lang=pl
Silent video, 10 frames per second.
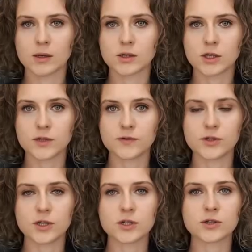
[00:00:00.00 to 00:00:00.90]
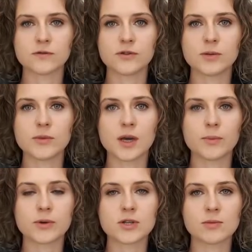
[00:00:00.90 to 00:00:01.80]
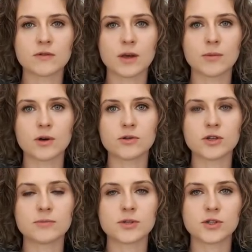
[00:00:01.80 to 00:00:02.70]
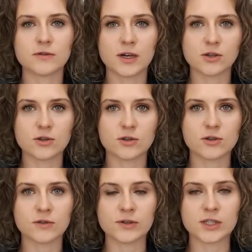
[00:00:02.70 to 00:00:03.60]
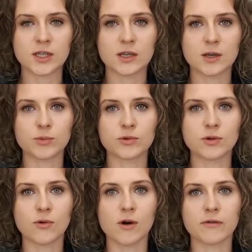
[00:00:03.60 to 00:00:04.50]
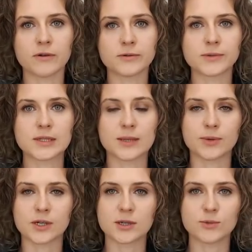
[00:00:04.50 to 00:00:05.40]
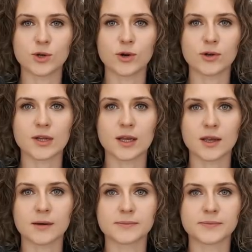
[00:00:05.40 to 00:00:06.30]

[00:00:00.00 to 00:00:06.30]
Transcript: Cześć, w dzisiejszym filmie porozmawiamy o tym, czy warto stosować dietę pudełkową. Zapraszam do oglądania.